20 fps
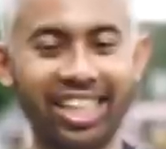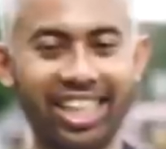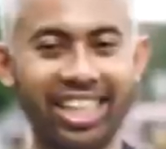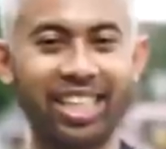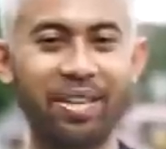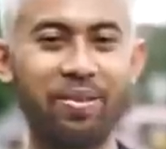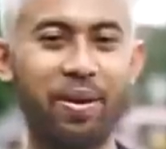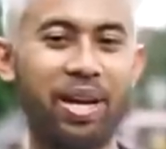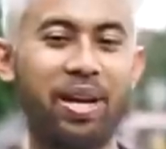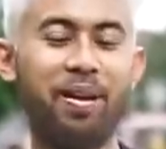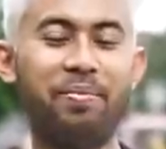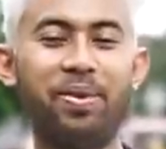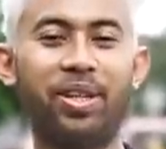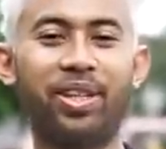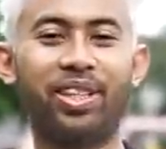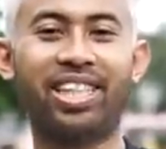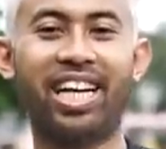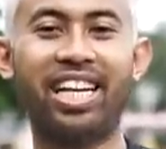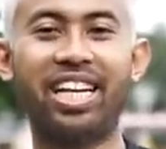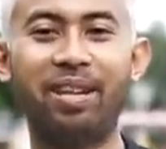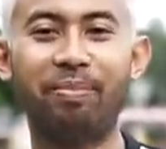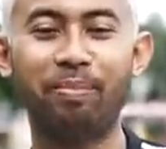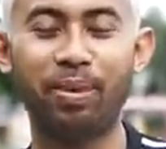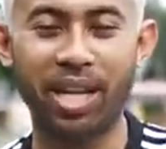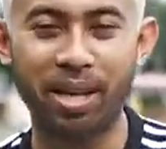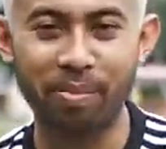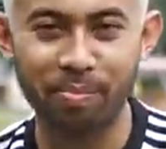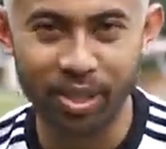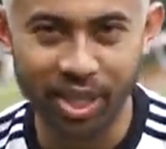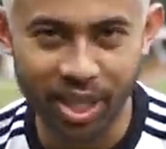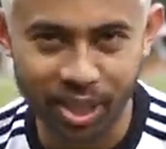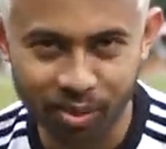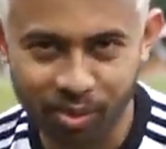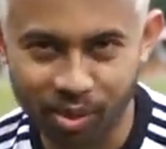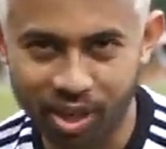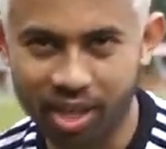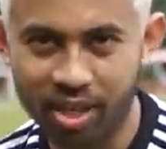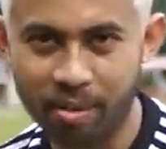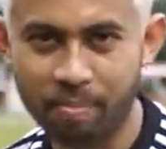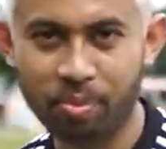jadi gimana menurut kalian penampilan
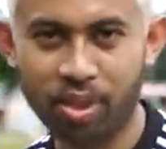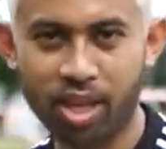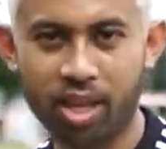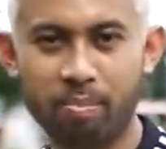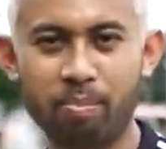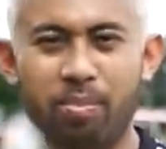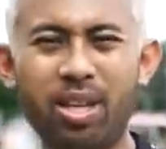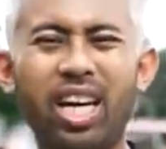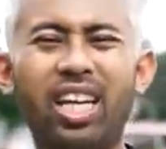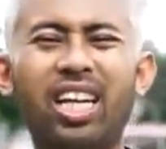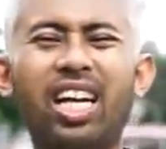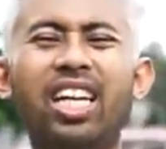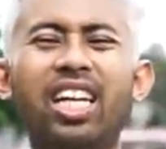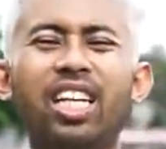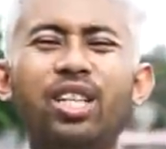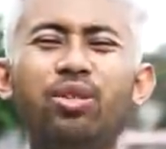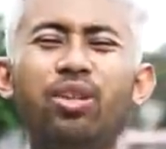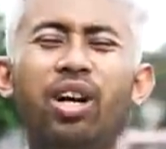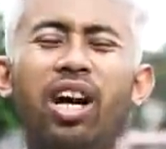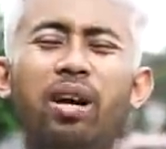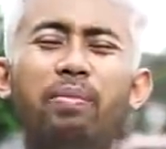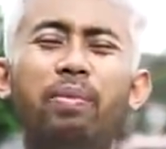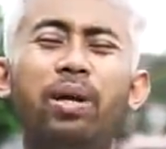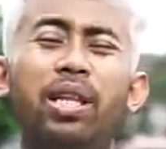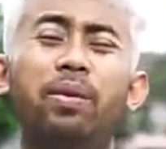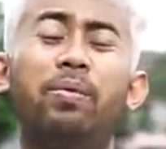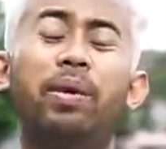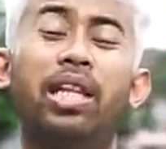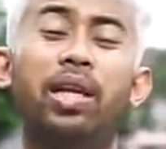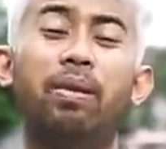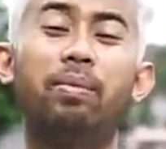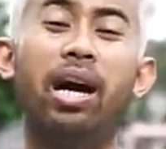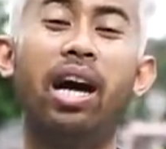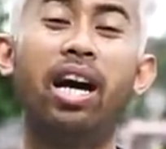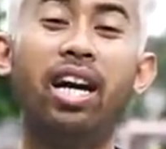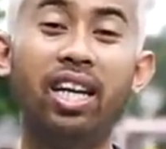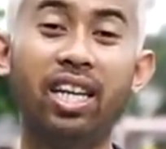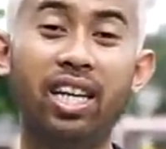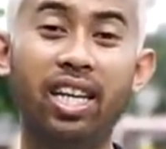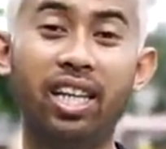gue biar kalian juga nggak bete-bete
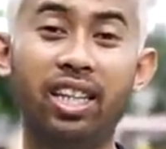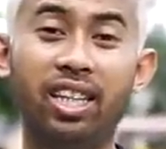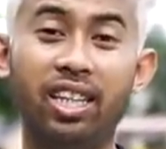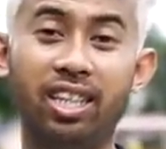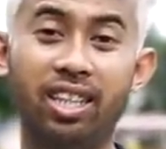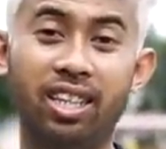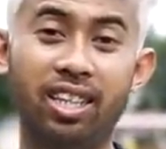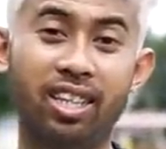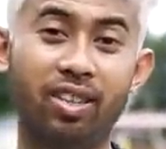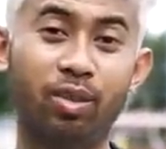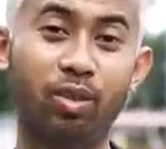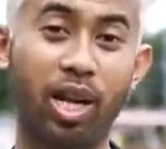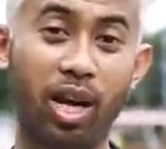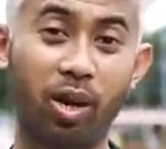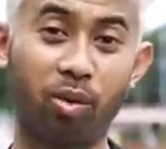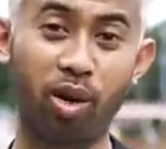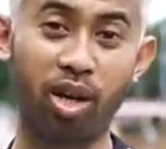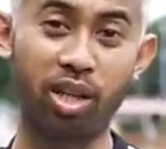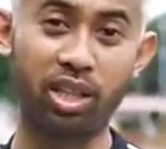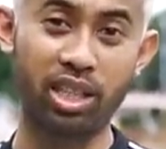banget udah gue